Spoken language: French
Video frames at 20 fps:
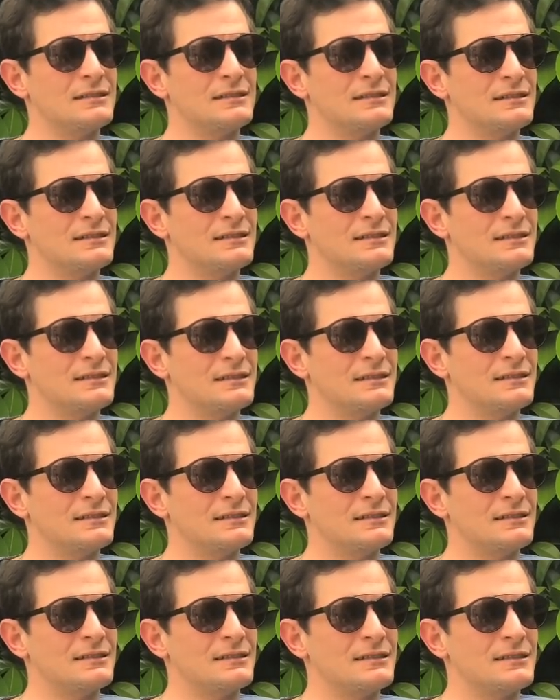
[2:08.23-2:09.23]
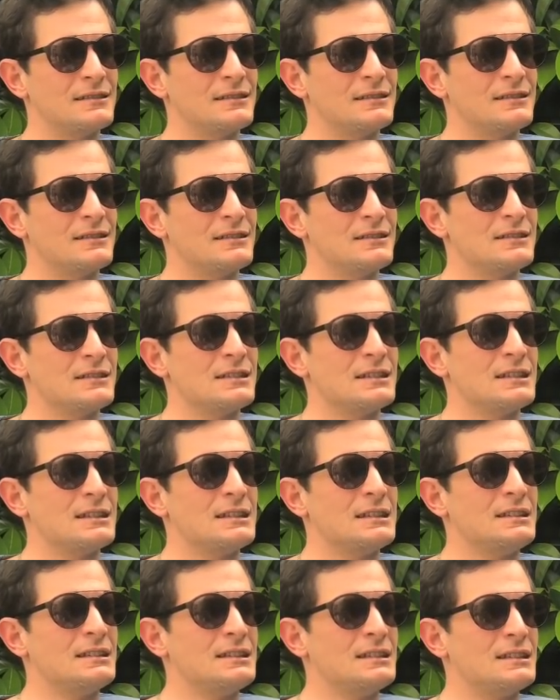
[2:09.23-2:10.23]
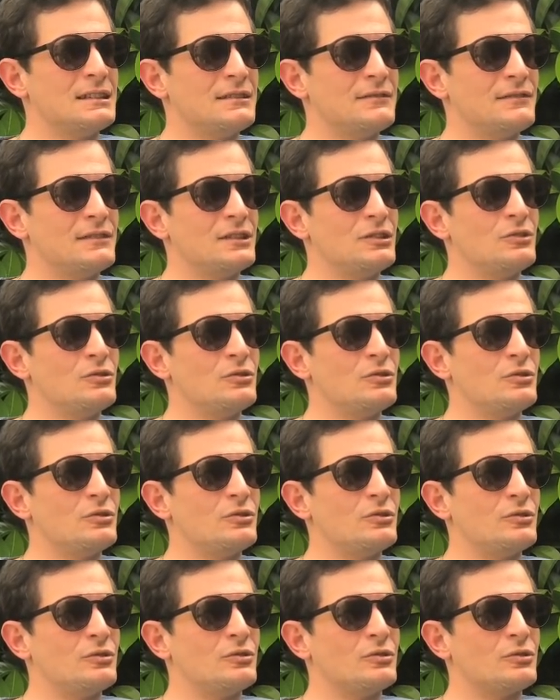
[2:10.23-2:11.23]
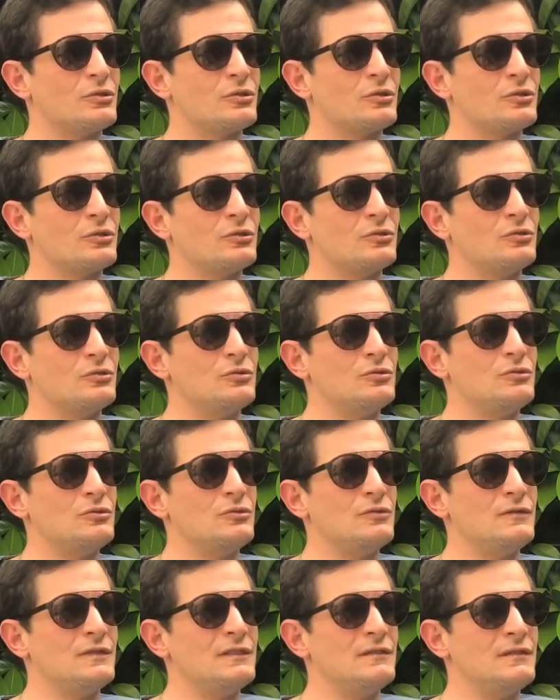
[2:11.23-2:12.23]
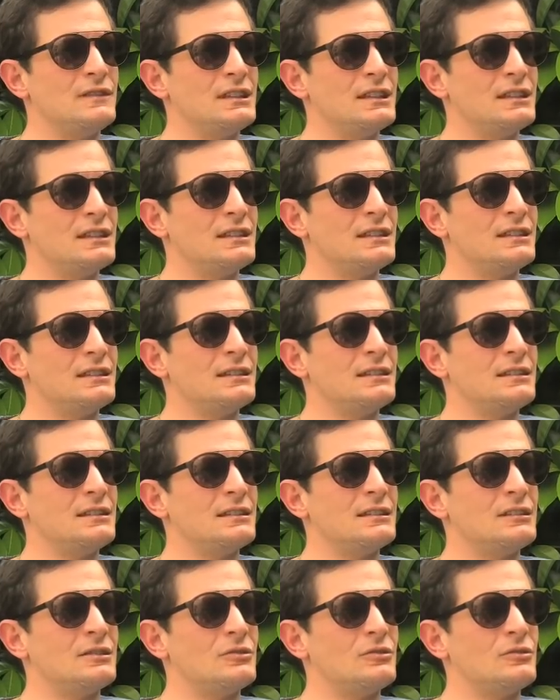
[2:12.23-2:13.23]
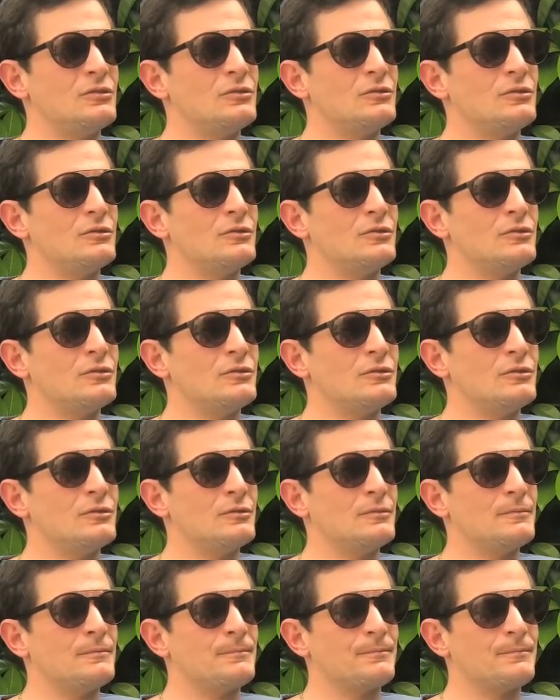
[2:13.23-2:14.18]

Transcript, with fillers: C'était quoi déjà les, les groupes Il y avait le Renault du Vivier, le,